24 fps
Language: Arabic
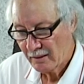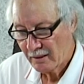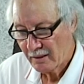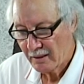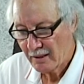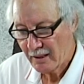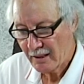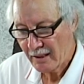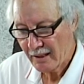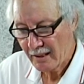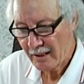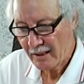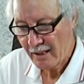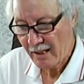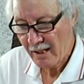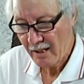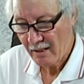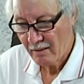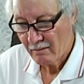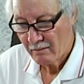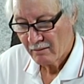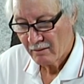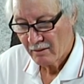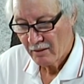
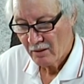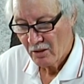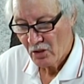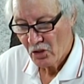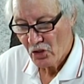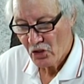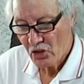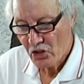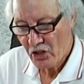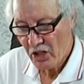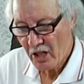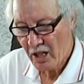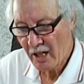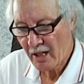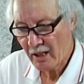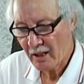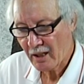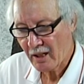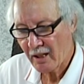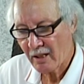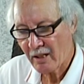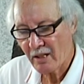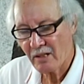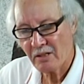يغرا شحال
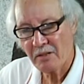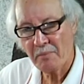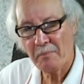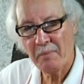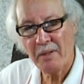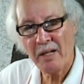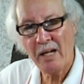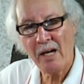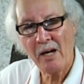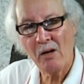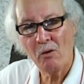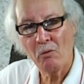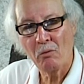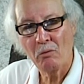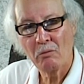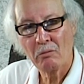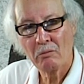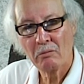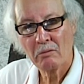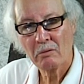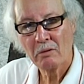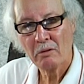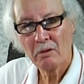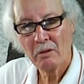قناس مناو
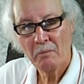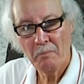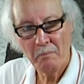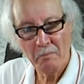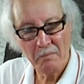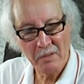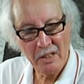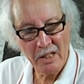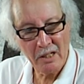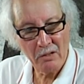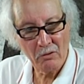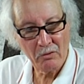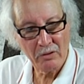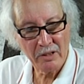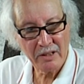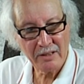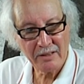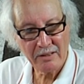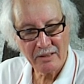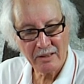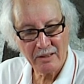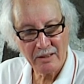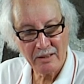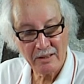مناو ذا
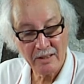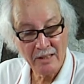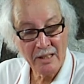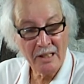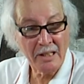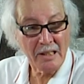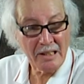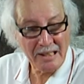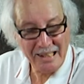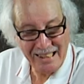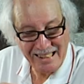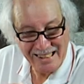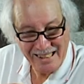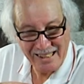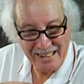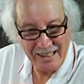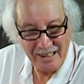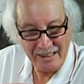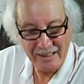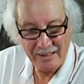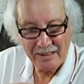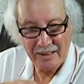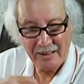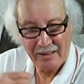ستقيد
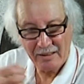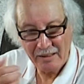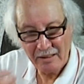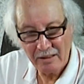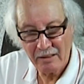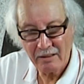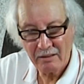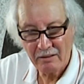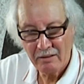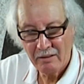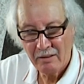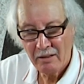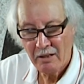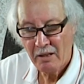يتسان غدي يدقر